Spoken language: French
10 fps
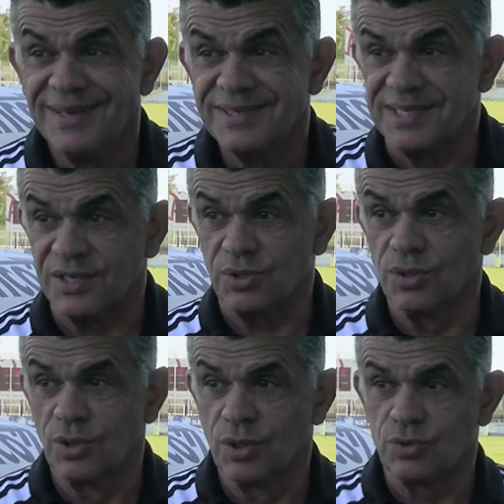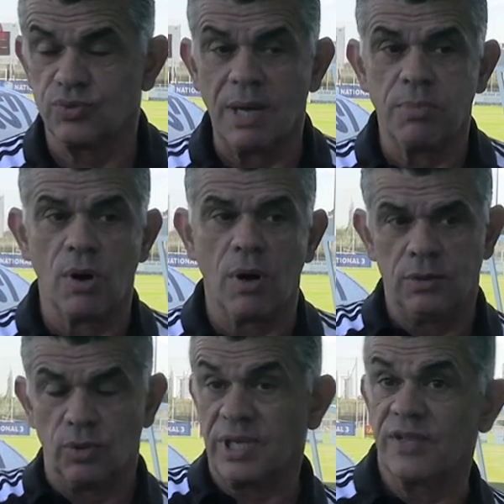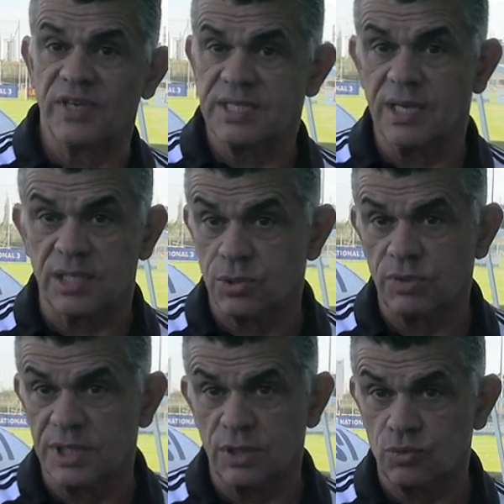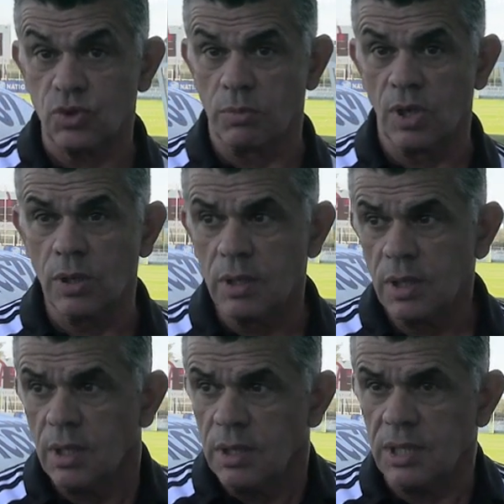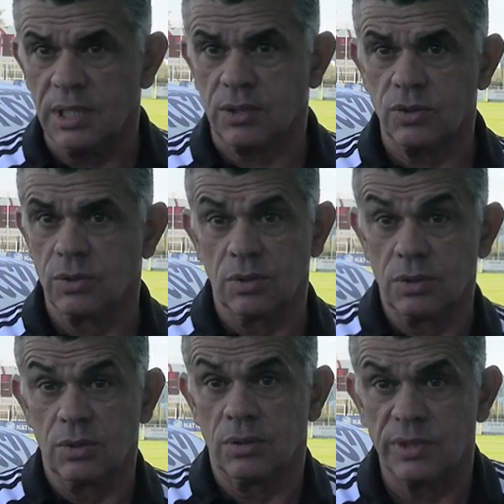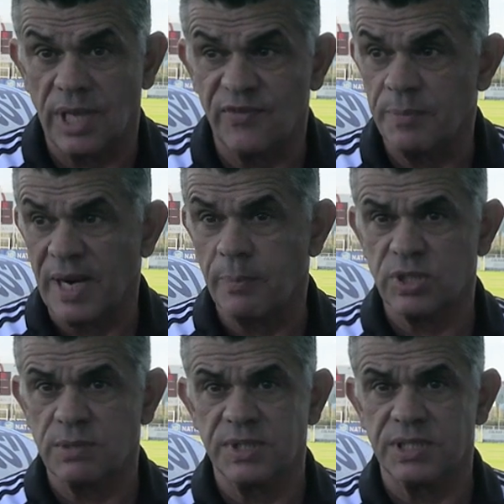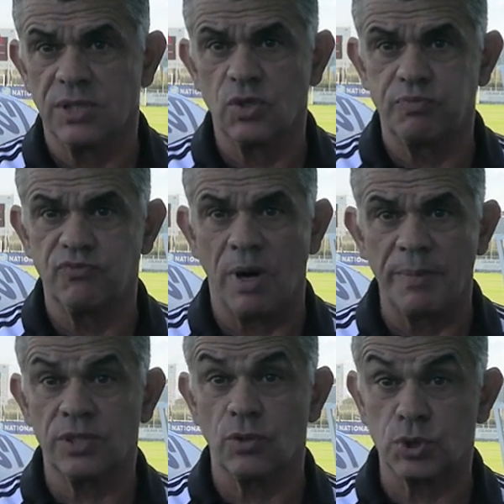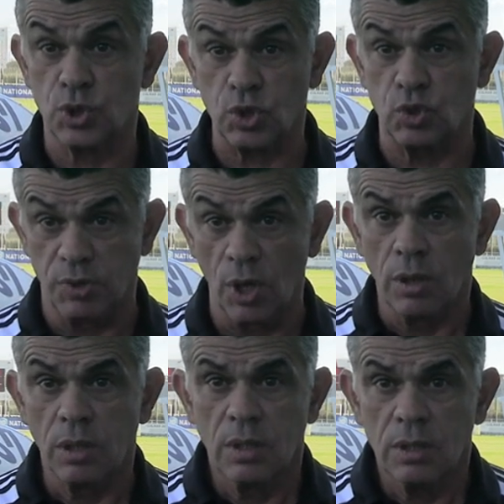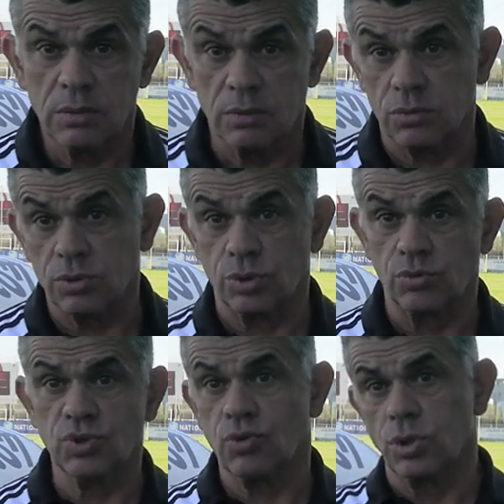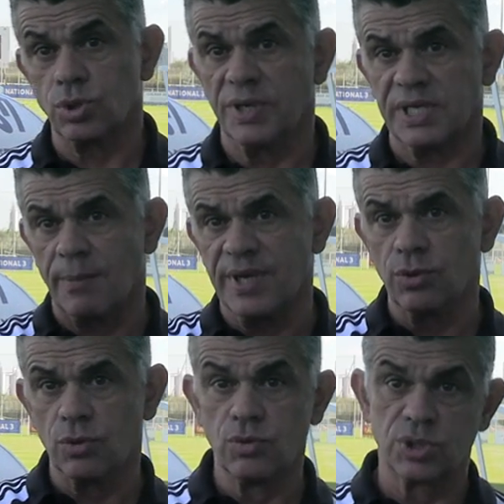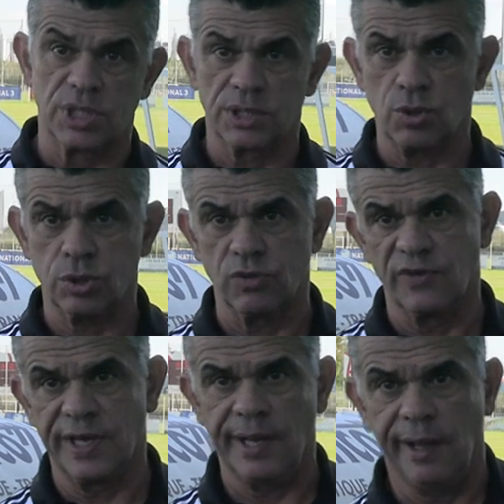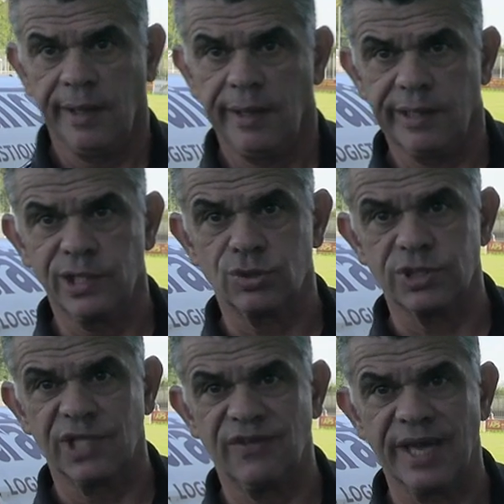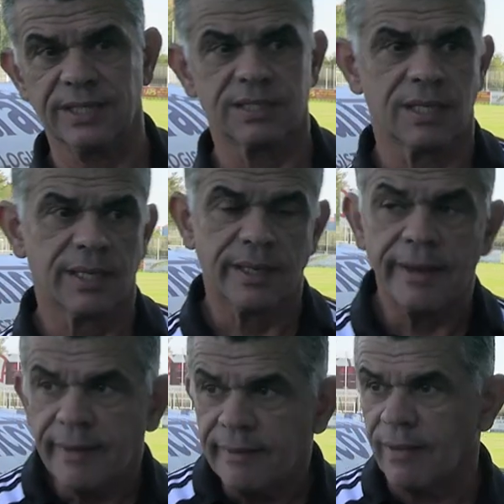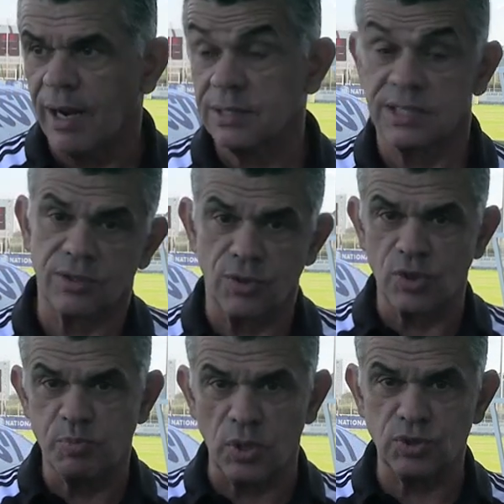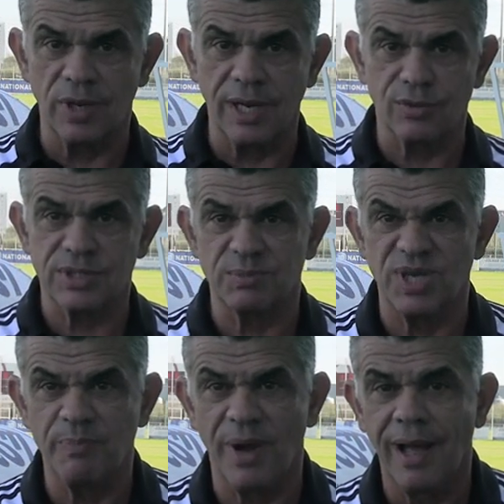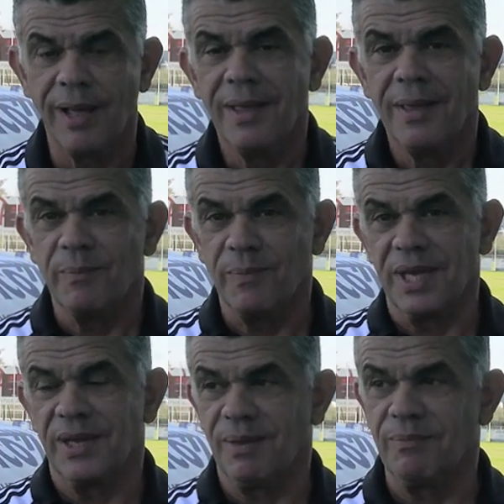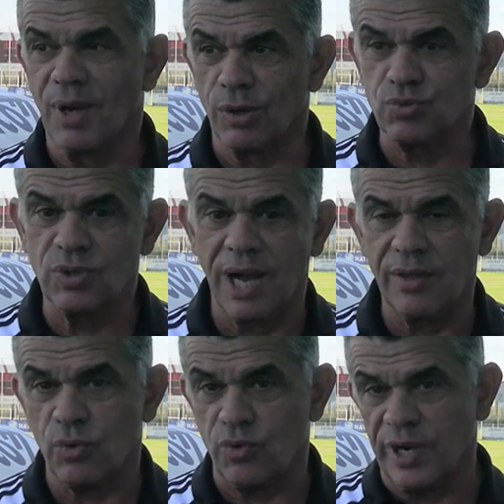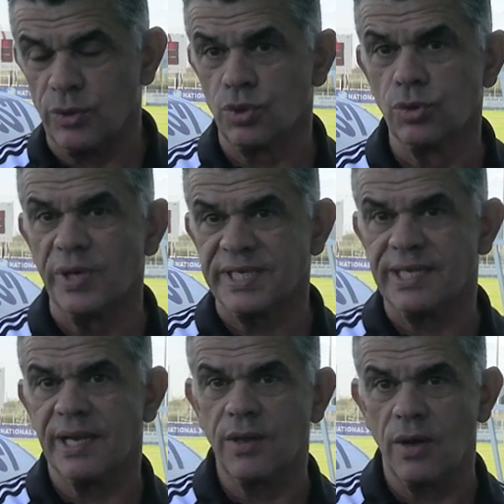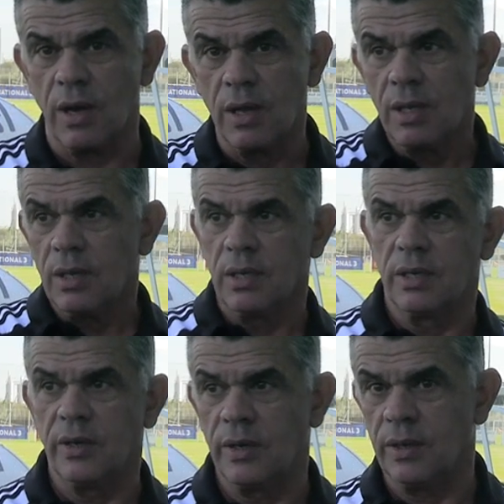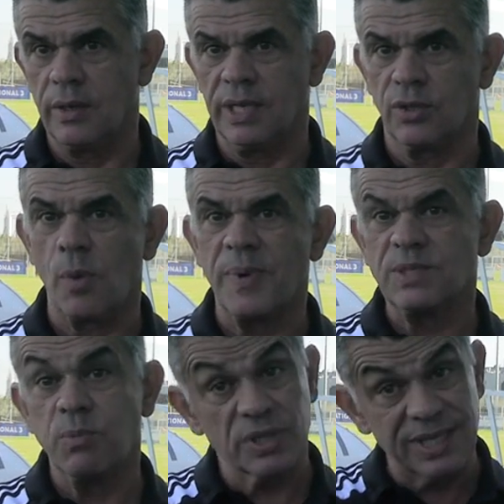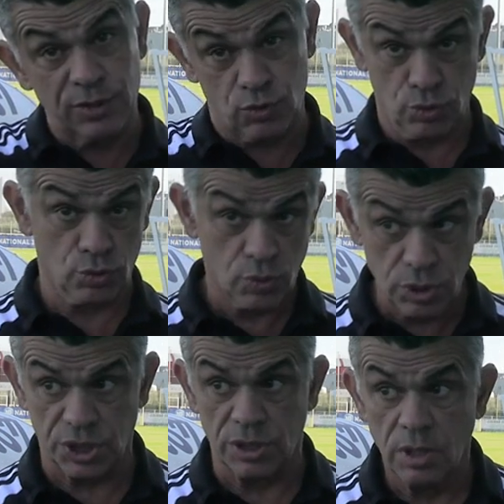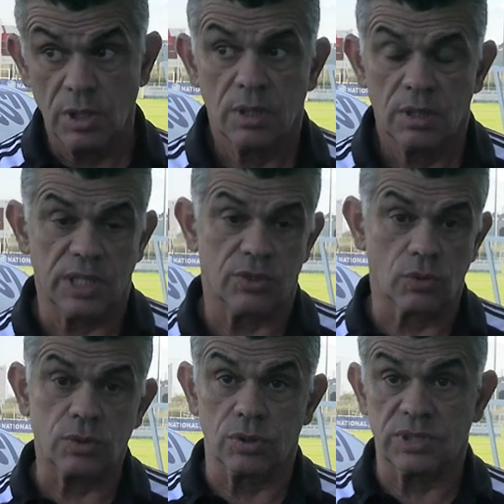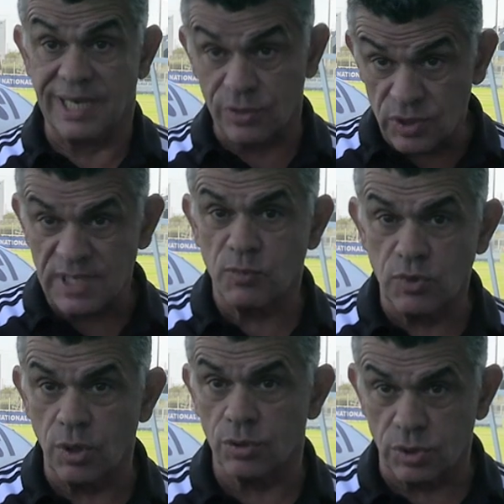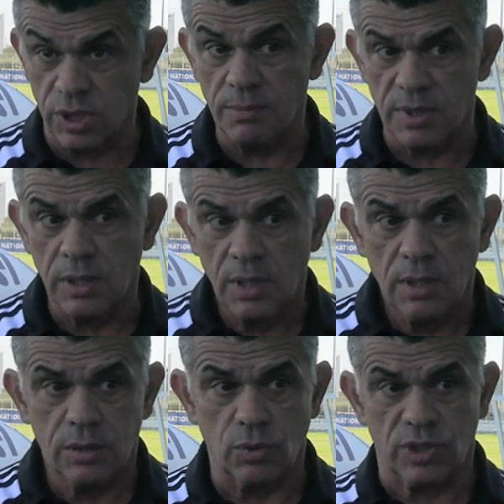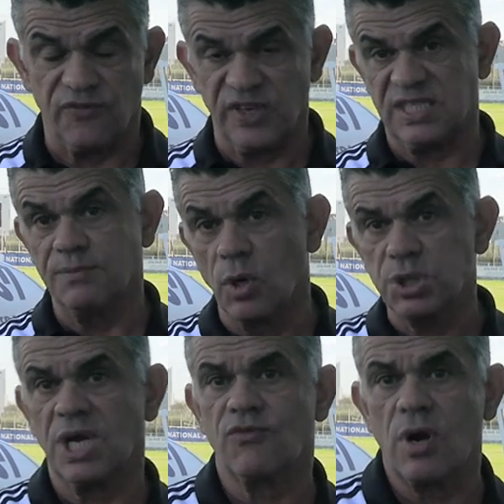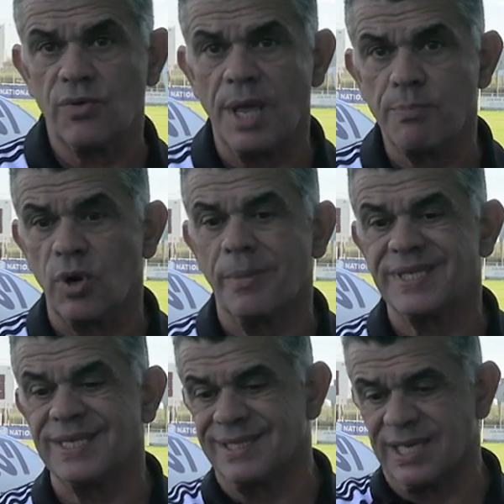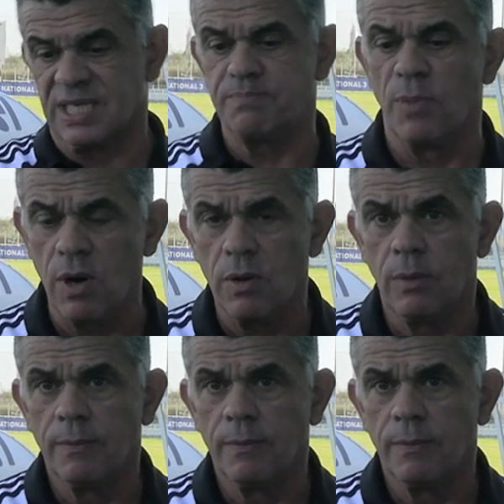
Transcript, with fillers: C'est que tout d'abord, notre adversaire a joué tout en blanc et qu'on n'avait pas la possibilité de pouvoir mettre notre short blanc. Donc aujourd'hui, soit on joue avec un maillot rouge, un short vert et des chaussettes vertes. Voilà, c'est les couleurs du Portugal, donc ça ne me gêne pas. Mais, en tout cas, donc on a une tenue extérieure euh, et de remplacement qui est la tenue rouge. Et donc euh, c'est la deuxième couleur du club. Donc effectivement, chaque fois qu'on a une problématique d'équipement,